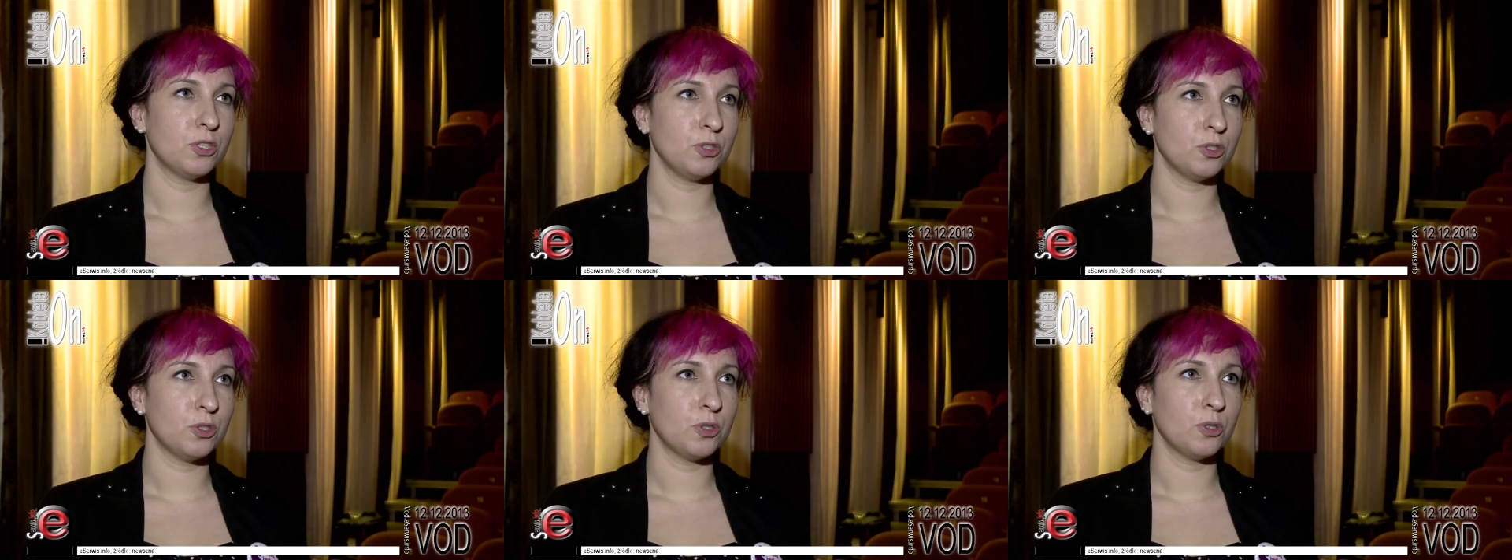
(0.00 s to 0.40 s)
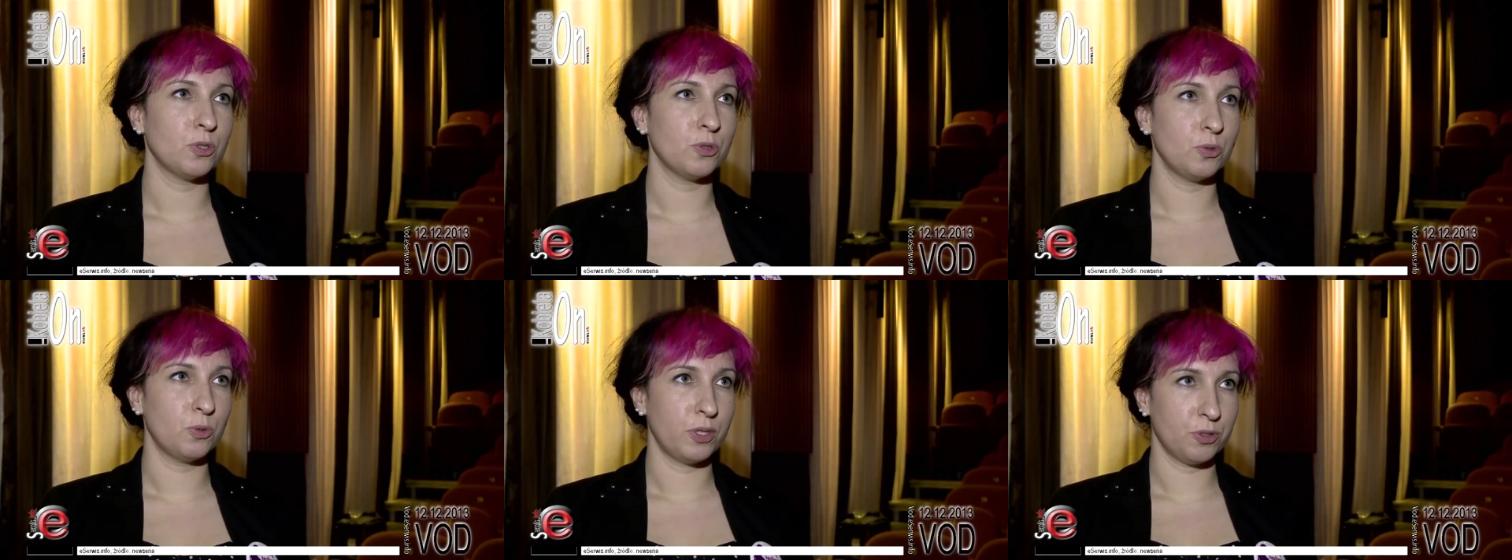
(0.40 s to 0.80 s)
chodzi
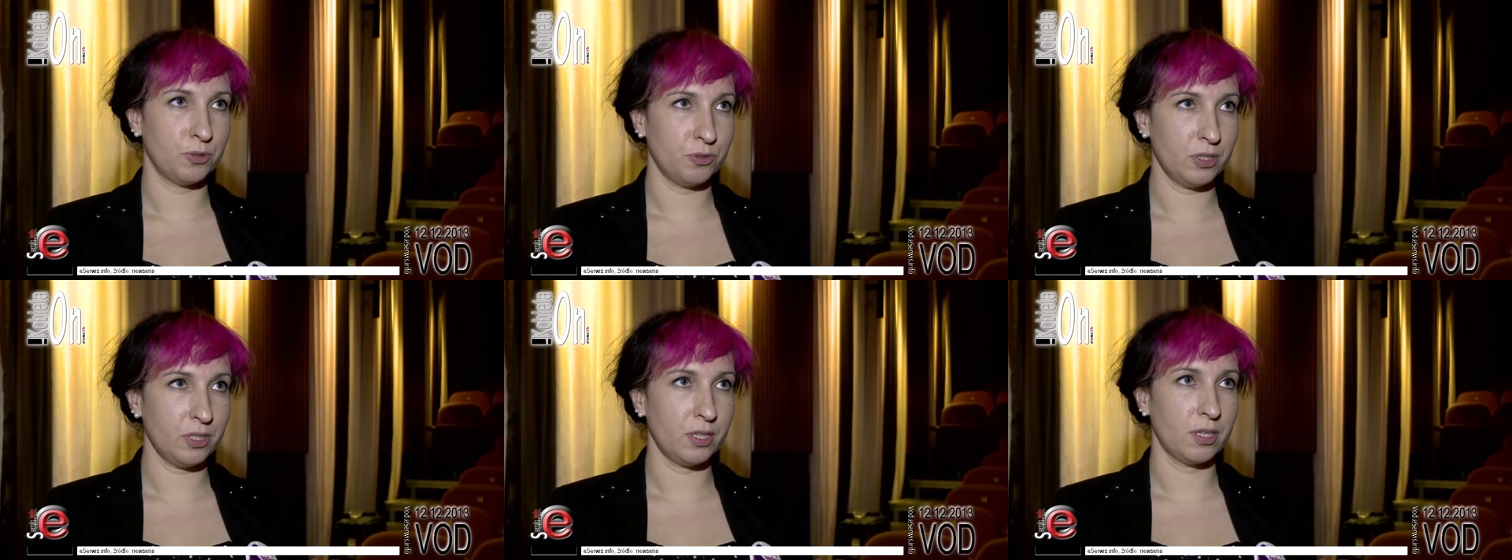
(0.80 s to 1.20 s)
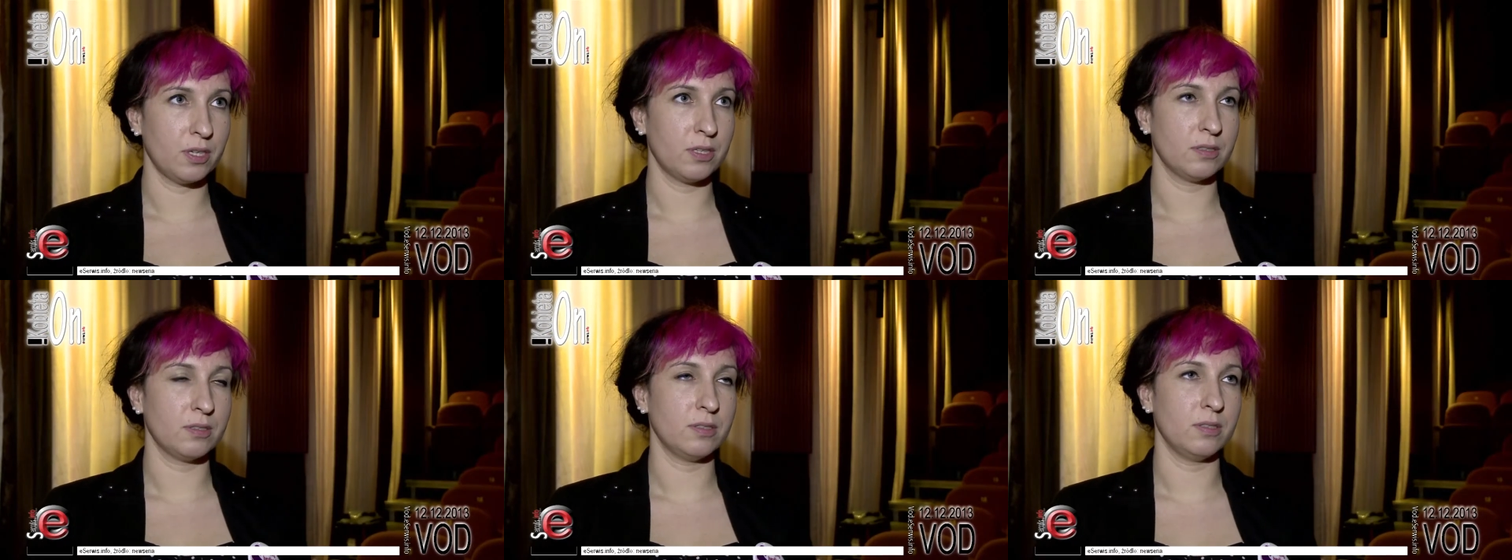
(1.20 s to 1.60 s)
o
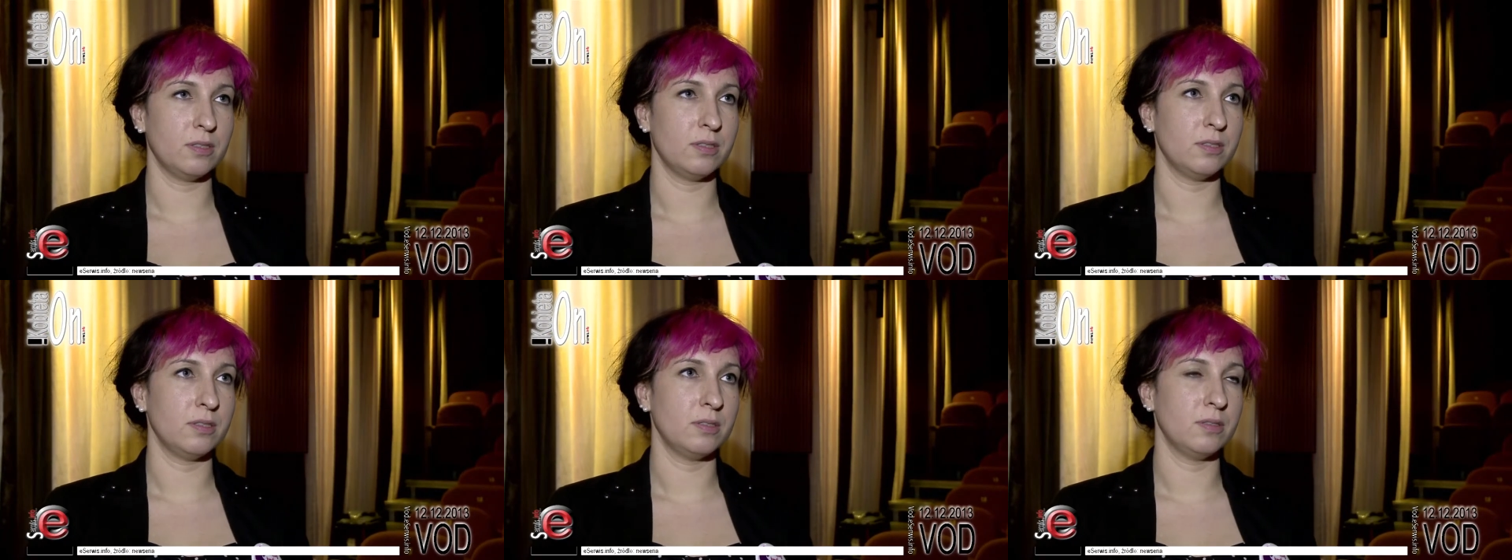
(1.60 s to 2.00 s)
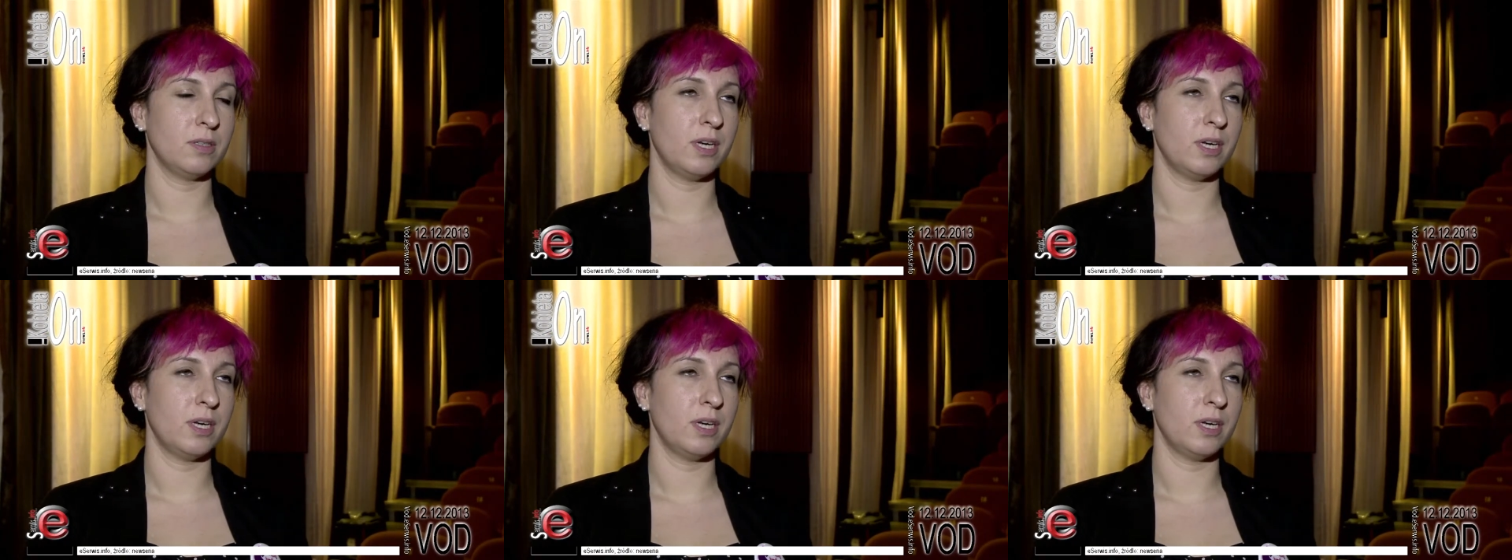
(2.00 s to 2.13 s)
ułatwienia e,